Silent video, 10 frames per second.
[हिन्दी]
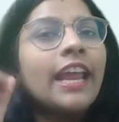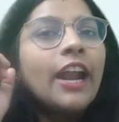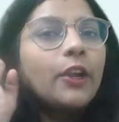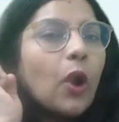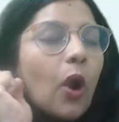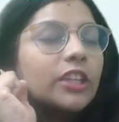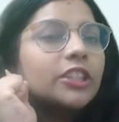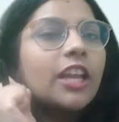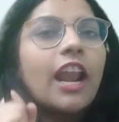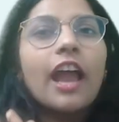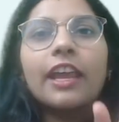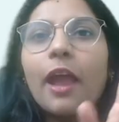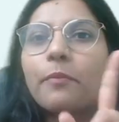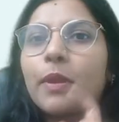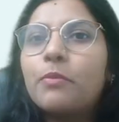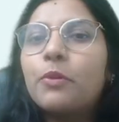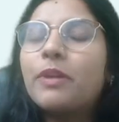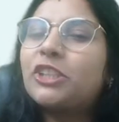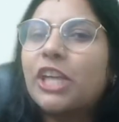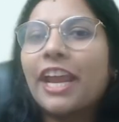टॉर्च डला के आपके मुंह
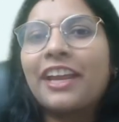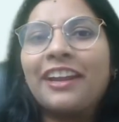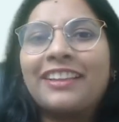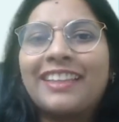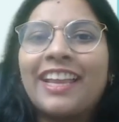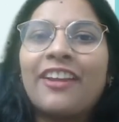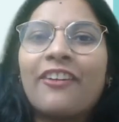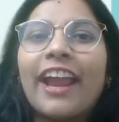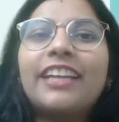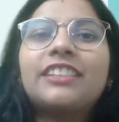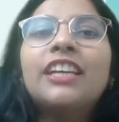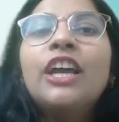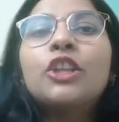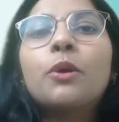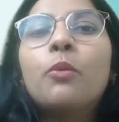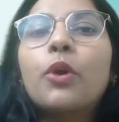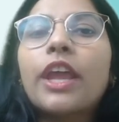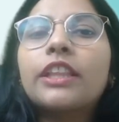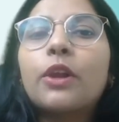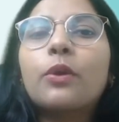में चेक करते हैं राइट तो मुंह
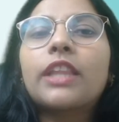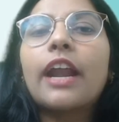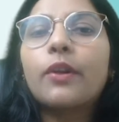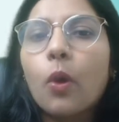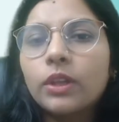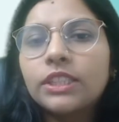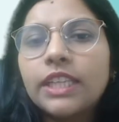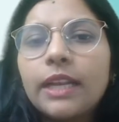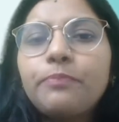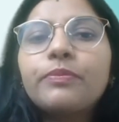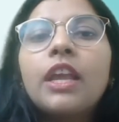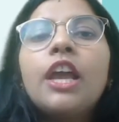के अंदर होता है टॉन्सिल